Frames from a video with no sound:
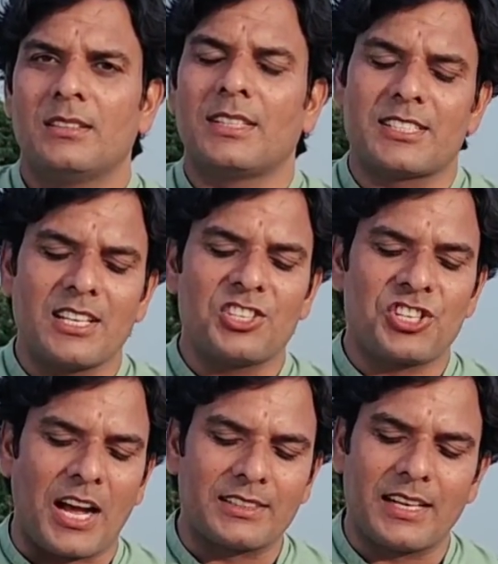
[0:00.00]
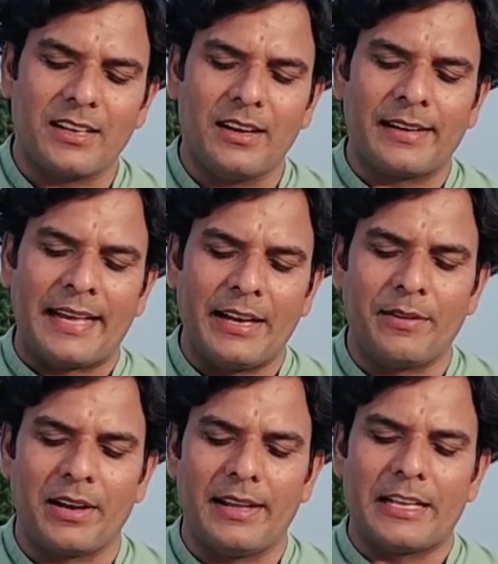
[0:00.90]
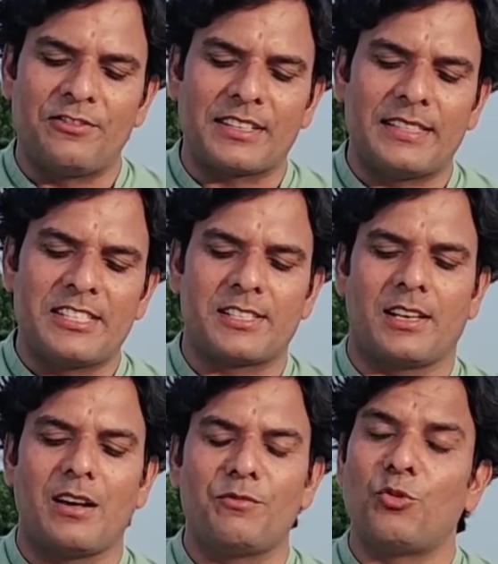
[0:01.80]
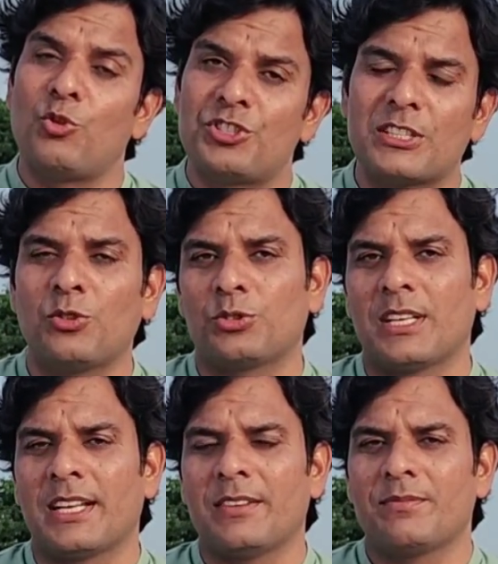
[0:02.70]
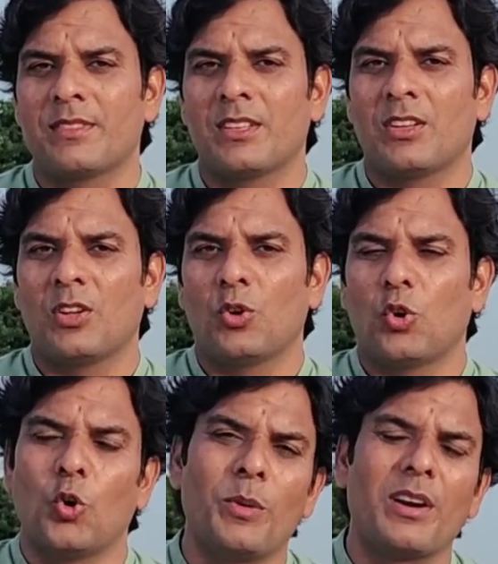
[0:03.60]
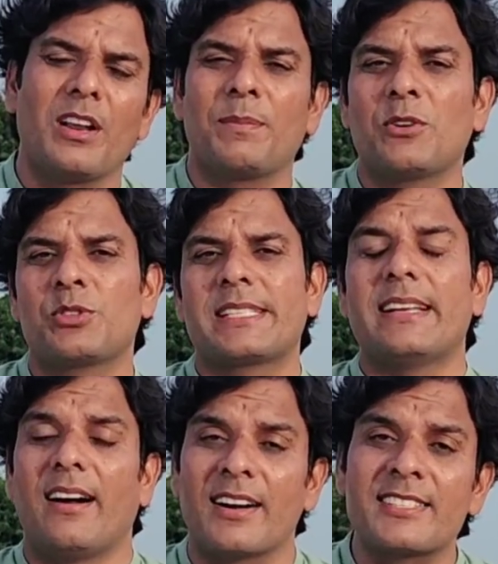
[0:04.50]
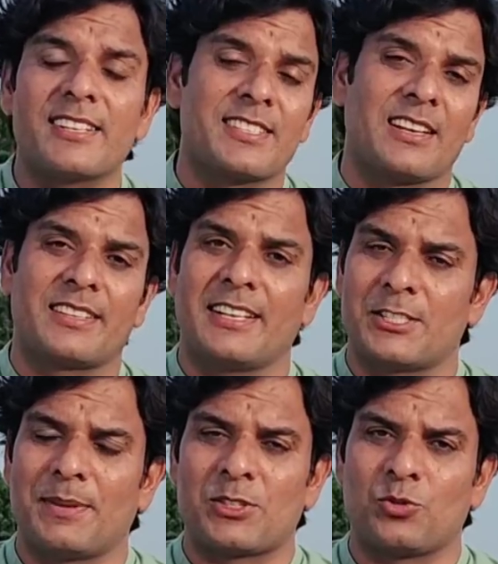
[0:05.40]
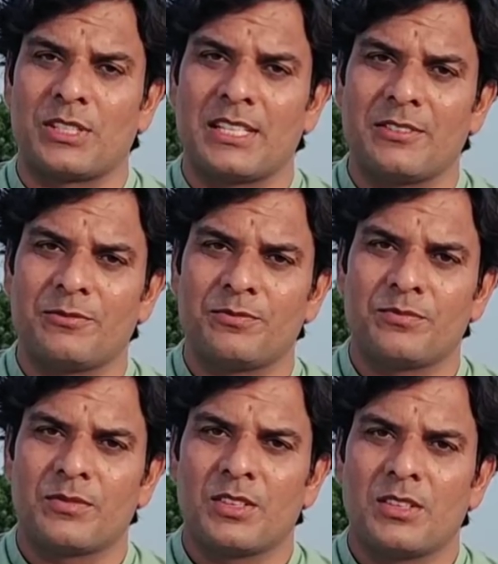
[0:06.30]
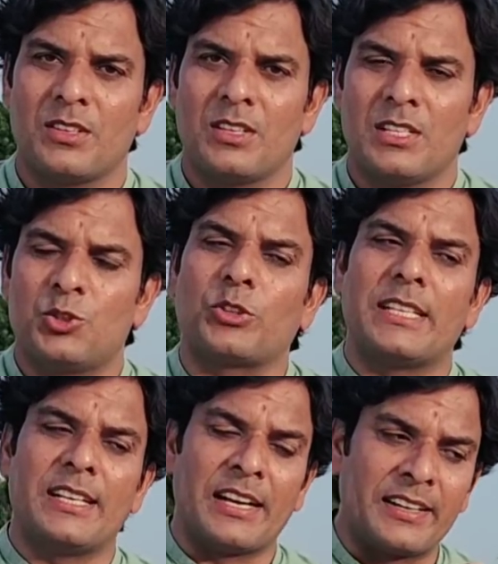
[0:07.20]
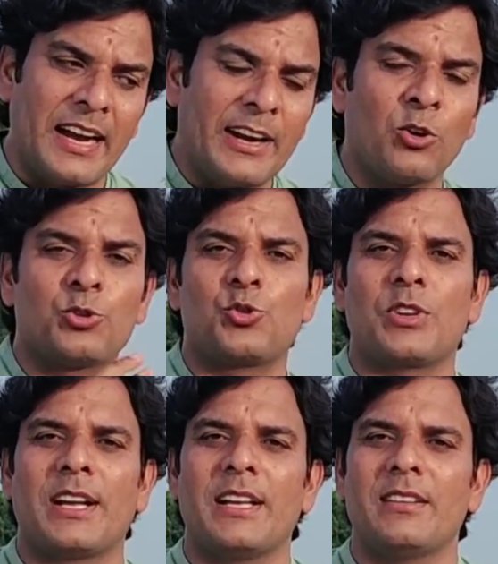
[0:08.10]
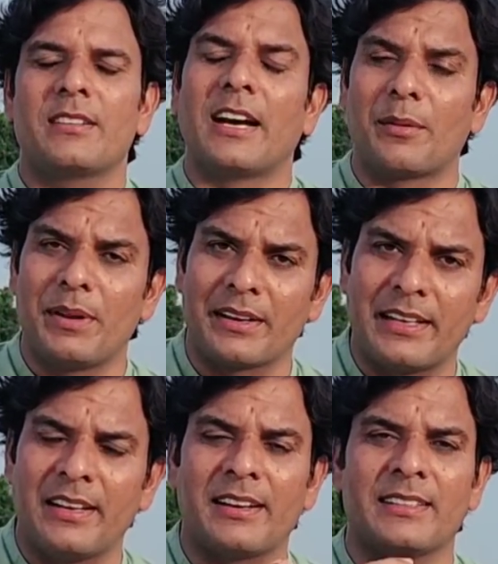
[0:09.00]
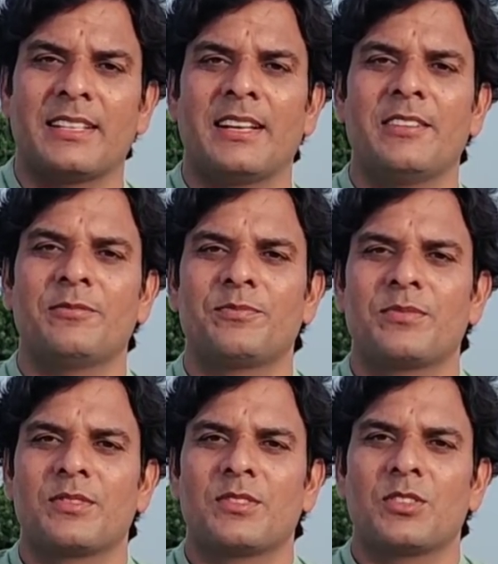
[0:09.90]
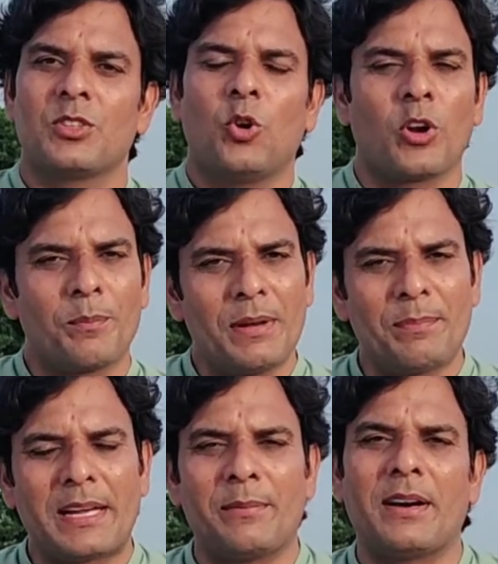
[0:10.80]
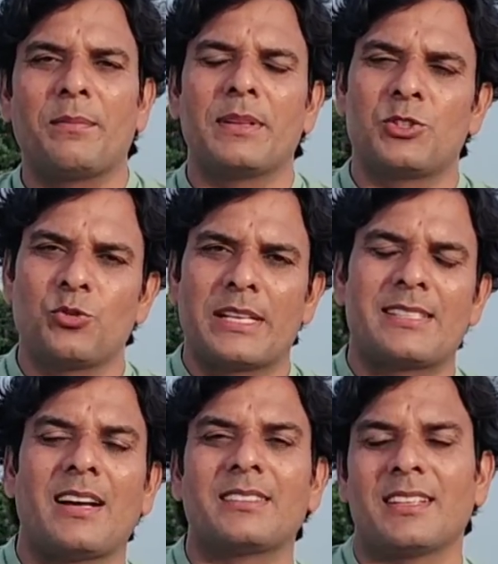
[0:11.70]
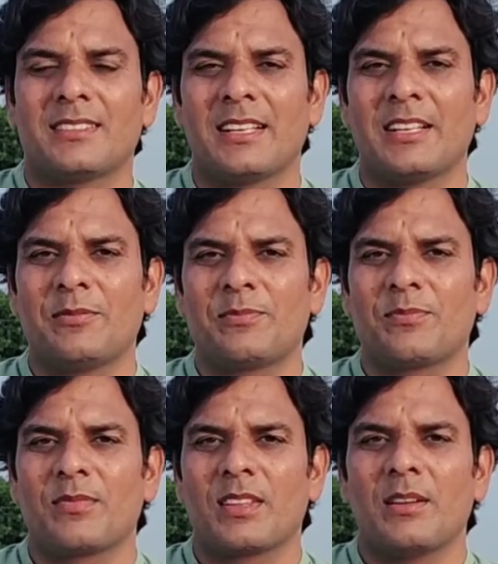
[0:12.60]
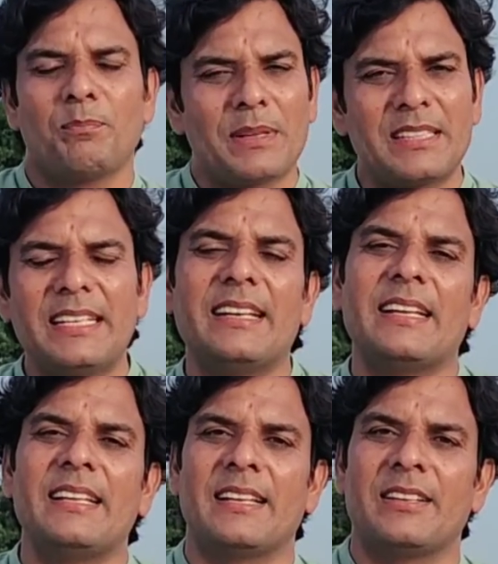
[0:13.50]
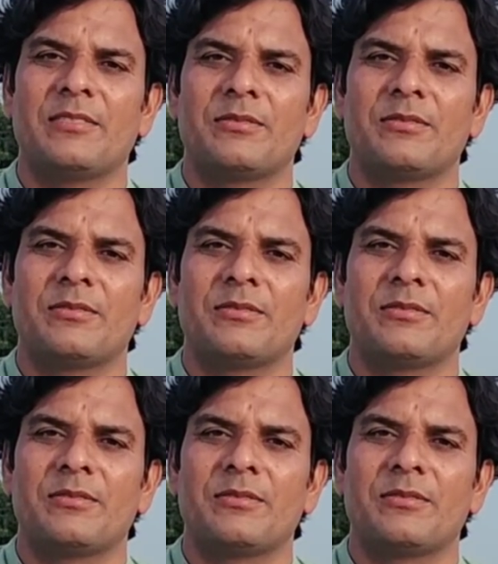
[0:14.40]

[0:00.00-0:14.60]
दरअसल शाहदरा का रहने वाला एक व्यक्ति जिसका नाम फूलचंद होता है उम्र लगभग उसकी अड़सठ साल के आसपास होती है जो कि रिटायर्ड हो चुका है घर में अकेला रहता है और अपने परिवार बच्चों के साथ रहता है पत्नी नहीं है